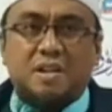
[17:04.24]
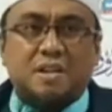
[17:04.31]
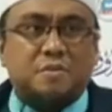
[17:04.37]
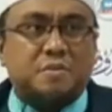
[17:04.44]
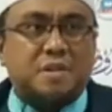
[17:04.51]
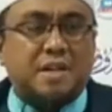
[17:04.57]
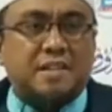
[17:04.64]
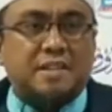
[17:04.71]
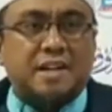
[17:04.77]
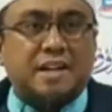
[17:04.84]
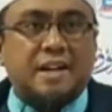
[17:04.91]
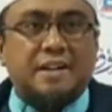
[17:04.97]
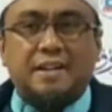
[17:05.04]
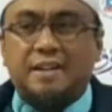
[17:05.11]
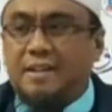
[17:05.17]
sudah kita
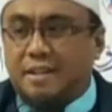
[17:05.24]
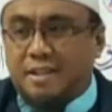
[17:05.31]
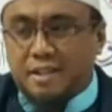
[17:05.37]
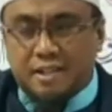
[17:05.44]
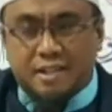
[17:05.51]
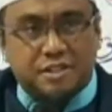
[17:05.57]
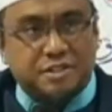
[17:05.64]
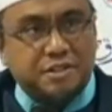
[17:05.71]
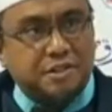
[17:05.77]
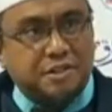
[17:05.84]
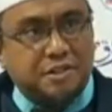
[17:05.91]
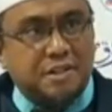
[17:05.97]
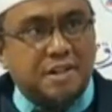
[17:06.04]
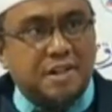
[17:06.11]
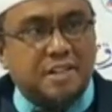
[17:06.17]
ini insya
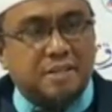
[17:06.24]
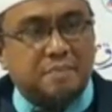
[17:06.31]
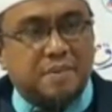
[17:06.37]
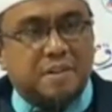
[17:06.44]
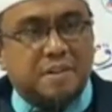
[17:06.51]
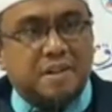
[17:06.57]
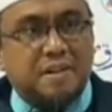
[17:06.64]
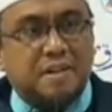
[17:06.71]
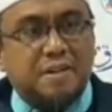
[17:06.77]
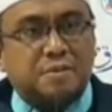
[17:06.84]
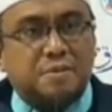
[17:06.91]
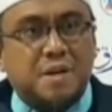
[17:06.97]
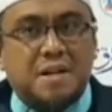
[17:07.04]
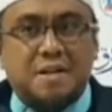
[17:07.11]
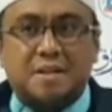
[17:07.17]
Allah nanti pekan
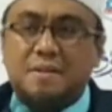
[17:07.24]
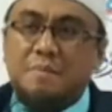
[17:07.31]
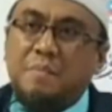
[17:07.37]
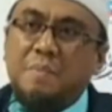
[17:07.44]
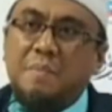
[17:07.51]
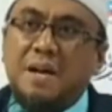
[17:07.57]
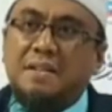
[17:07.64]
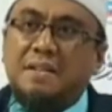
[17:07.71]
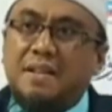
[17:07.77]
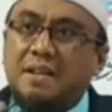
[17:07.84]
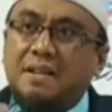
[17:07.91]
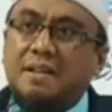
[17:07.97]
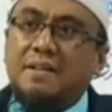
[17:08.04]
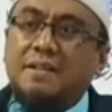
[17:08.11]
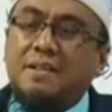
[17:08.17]
kedua
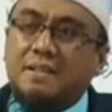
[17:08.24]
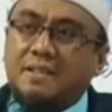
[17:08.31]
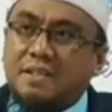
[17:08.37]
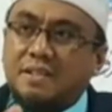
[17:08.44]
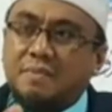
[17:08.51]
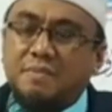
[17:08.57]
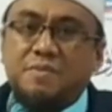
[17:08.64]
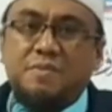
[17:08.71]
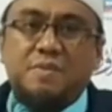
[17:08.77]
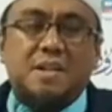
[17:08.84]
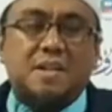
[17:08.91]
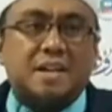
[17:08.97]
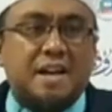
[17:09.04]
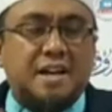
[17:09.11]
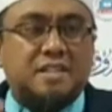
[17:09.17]
pematangan kita semua
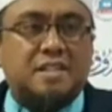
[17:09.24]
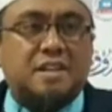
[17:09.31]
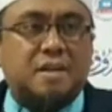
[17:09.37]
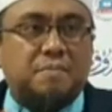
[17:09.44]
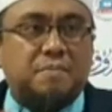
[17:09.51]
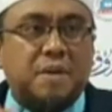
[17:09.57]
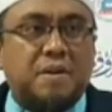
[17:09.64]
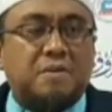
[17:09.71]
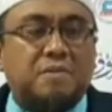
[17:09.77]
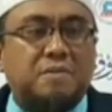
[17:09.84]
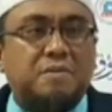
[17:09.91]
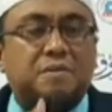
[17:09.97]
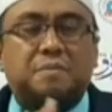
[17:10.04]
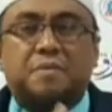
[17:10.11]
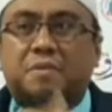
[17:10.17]
Yayasan Al Faruk
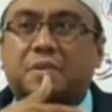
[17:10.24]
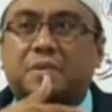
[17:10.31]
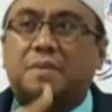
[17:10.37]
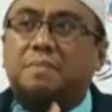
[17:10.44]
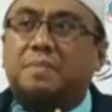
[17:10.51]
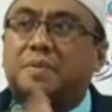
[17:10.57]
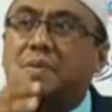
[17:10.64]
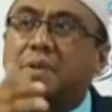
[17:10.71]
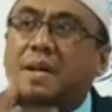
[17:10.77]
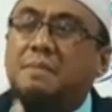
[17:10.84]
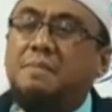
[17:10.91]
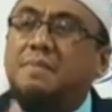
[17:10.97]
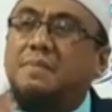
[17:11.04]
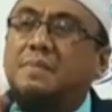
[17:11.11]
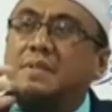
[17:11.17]
untuk
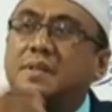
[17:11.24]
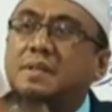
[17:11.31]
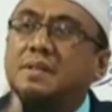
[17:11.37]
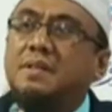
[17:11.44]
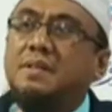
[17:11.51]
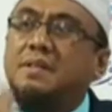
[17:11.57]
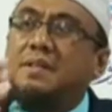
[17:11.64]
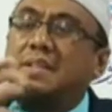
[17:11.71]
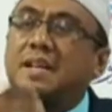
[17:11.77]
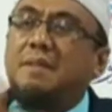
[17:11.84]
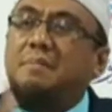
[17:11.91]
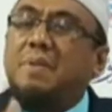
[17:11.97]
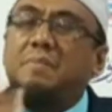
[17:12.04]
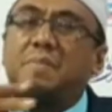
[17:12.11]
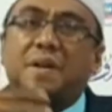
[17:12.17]
program-program
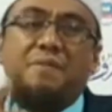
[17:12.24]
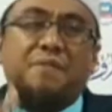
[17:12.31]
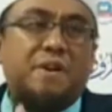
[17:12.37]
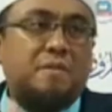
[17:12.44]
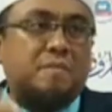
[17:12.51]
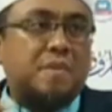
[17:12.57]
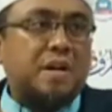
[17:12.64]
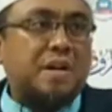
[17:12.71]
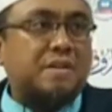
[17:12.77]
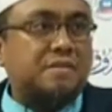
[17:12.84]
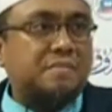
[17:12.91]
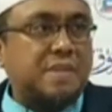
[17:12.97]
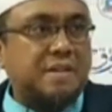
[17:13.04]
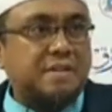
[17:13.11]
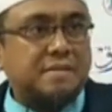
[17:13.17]
yang bermanfaat bagi
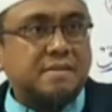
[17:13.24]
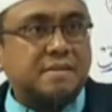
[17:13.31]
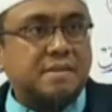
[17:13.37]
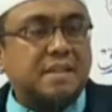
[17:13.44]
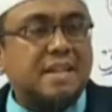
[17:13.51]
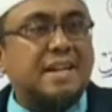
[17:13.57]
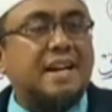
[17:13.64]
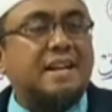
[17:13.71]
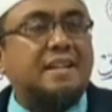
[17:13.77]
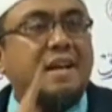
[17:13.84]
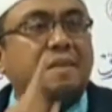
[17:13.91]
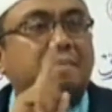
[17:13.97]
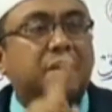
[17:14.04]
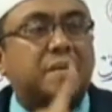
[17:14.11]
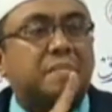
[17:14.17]
umat dengan
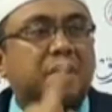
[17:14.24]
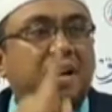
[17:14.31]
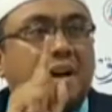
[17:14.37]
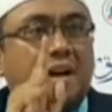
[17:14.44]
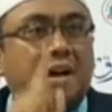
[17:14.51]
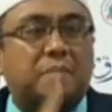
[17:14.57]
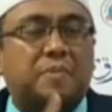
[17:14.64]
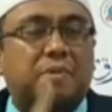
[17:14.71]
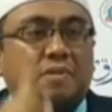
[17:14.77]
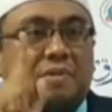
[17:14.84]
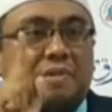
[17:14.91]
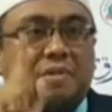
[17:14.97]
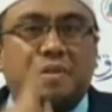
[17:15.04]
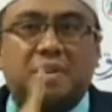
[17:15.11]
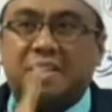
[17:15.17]
tanpa melanggar
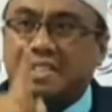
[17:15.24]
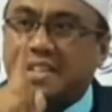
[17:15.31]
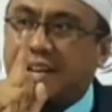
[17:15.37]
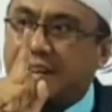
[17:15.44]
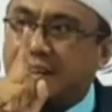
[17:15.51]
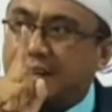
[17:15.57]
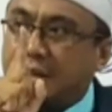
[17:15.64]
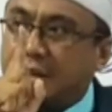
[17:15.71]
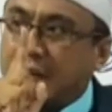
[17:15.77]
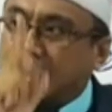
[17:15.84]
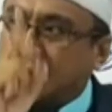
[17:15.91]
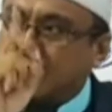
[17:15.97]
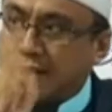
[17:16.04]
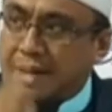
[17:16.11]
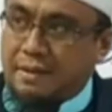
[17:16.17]
protokol
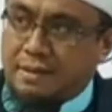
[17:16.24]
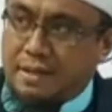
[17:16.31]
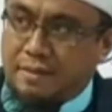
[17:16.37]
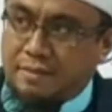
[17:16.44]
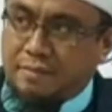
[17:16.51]
kesehatan.